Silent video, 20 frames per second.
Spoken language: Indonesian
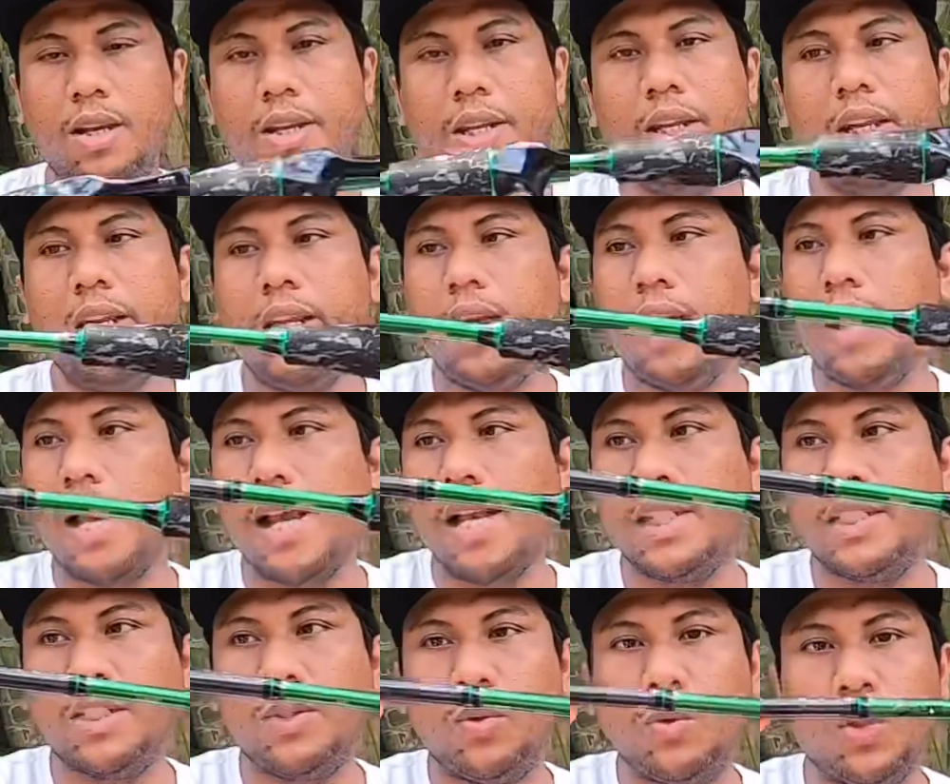ini dia
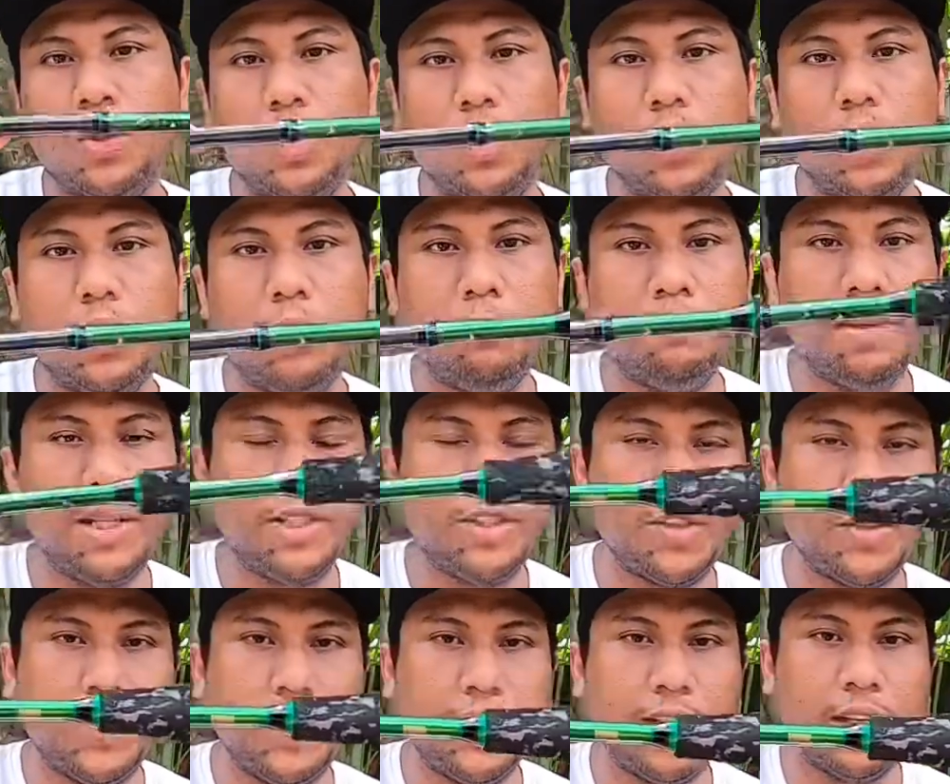guys untuk
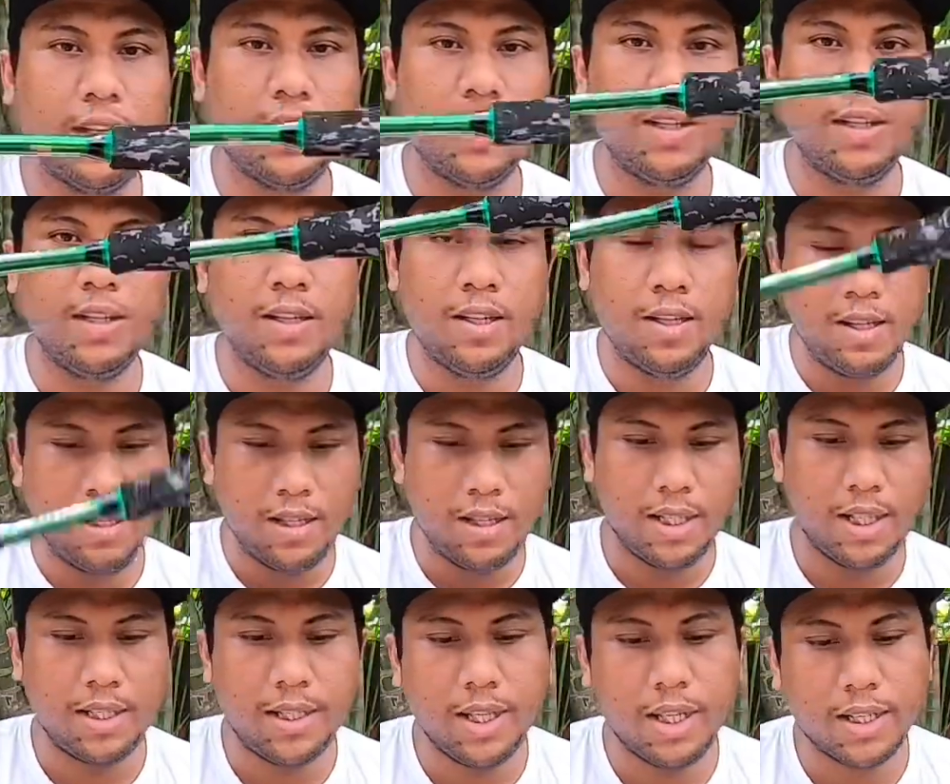bajuinnya
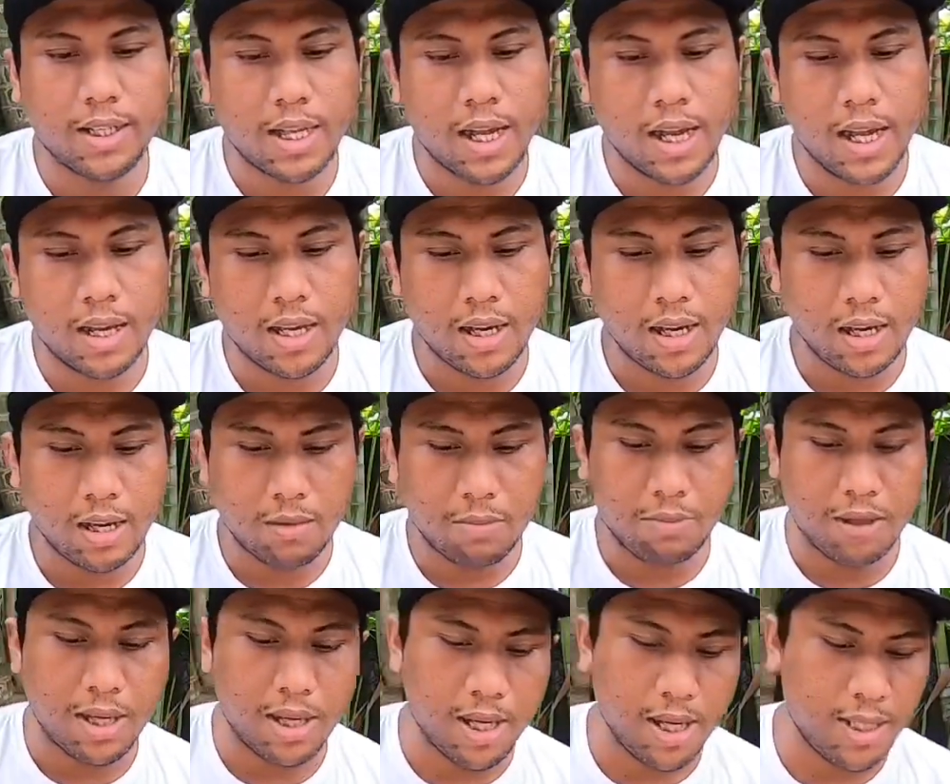nanti kita akan
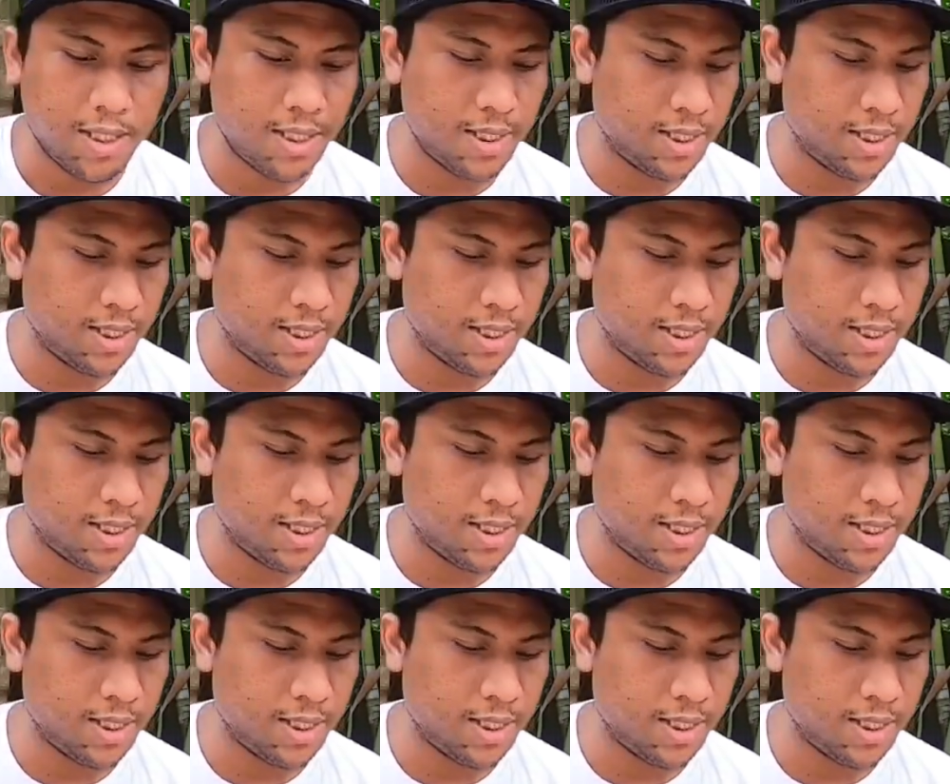bahas